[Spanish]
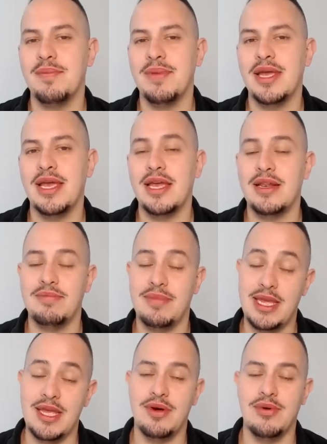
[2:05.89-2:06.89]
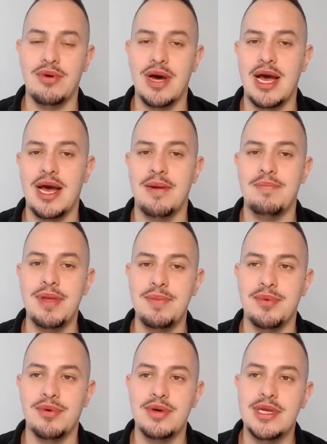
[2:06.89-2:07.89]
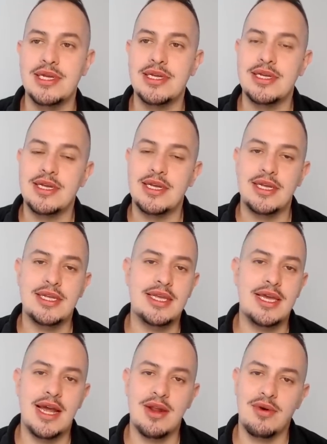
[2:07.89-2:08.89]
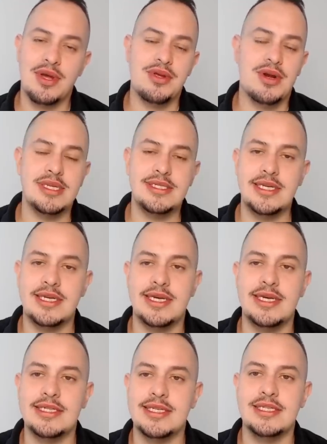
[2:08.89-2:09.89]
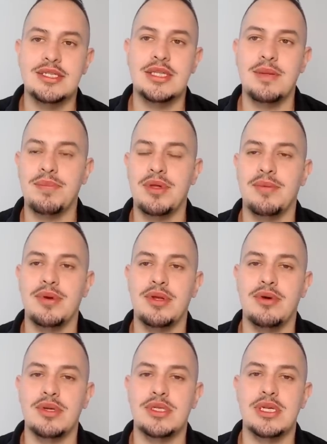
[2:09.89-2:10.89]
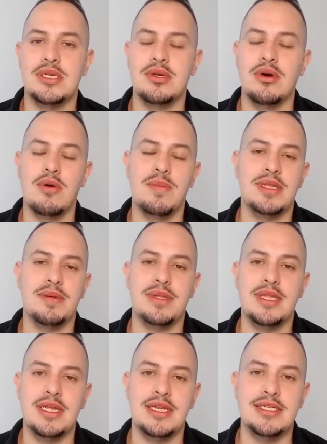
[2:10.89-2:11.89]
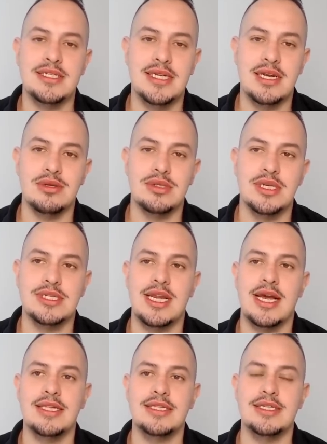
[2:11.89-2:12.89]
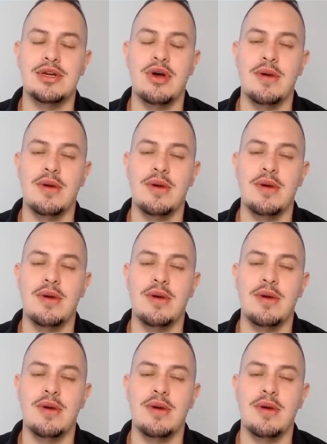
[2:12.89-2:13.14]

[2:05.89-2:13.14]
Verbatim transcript: en México a Bimbo. Y algo que yo les dije es que ese tipo de boicots son completamente innecesarios. O sea, si la gente se enoja